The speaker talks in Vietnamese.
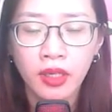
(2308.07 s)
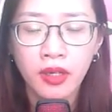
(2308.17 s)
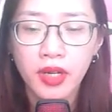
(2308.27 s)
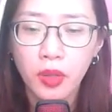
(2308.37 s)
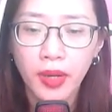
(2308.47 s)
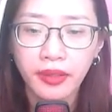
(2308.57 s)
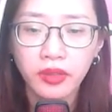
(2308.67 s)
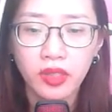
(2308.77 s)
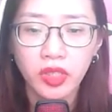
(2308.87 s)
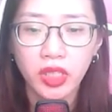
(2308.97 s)
Nếu hắn
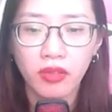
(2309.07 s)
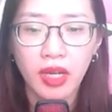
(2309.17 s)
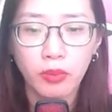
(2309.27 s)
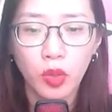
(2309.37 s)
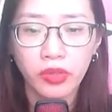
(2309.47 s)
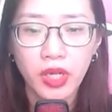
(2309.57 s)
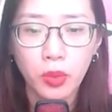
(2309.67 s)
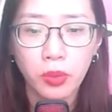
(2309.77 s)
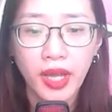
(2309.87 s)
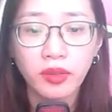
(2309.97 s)
thật sự là một
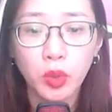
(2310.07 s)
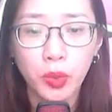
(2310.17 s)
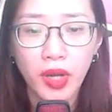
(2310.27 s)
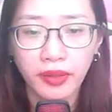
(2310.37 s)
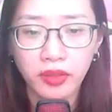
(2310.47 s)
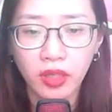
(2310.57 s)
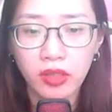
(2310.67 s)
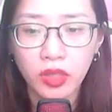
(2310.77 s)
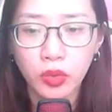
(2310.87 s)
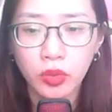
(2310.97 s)
trong các thủ đoạn tự
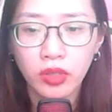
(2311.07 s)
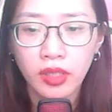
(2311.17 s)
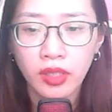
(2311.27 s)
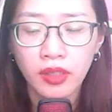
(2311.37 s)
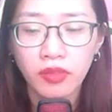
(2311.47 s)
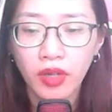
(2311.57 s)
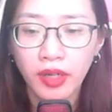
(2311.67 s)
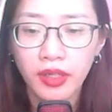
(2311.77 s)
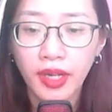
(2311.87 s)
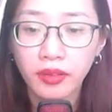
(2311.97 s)
cứu,
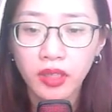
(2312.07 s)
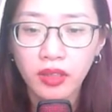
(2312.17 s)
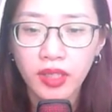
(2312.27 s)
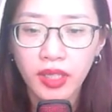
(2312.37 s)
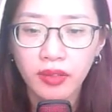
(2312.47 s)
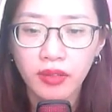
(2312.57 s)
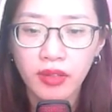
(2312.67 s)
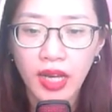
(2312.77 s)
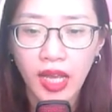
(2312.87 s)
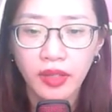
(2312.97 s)
vậy hắn tất nhiên
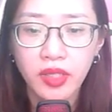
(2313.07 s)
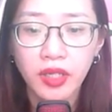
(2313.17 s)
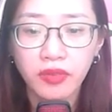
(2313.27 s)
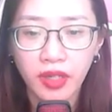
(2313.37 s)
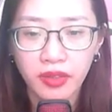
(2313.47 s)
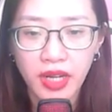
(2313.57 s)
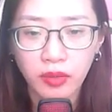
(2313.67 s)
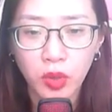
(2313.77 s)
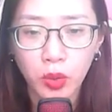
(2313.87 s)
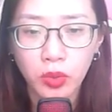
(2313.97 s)
là nhân vật đặc
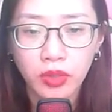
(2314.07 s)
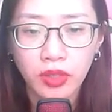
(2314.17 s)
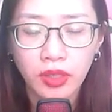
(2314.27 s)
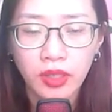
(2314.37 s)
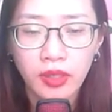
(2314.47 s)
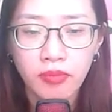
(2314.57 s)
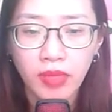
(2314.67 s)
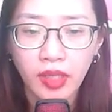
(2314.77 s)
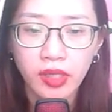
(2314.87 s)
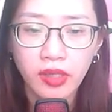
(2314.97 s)
thù.
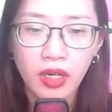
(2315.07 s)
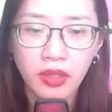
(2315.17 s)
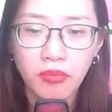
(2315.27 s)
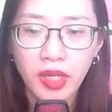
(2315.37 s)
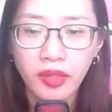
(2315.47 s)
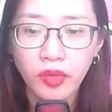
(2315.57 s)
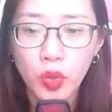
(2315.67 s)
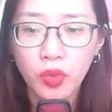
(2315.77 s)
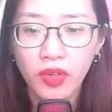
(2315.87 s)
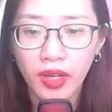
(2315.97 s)
Mặc chỉ cần biết
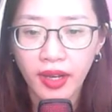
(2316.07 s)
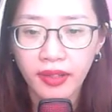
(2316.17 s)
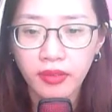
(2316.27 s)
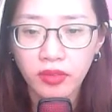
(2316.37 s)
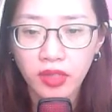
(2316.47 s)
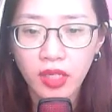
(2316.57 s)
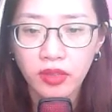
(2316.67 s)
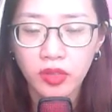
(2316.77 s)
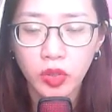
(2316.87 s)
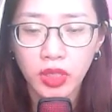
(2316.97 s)
chút về hắn, tất
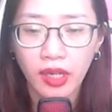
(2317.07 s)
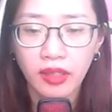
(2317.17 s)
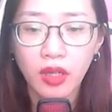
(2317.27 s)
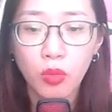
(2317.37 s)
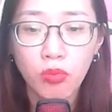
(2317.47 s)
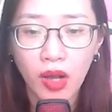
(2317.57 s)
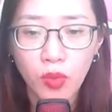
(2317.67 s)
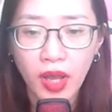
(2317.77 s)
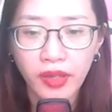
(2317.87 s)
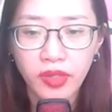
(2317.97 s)
sẽ không bỏ
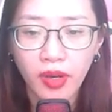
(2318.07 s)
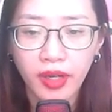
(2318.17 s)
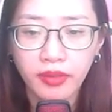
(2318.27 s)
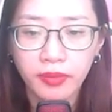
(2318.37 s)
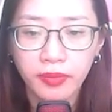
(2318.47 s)
qua cho hắn.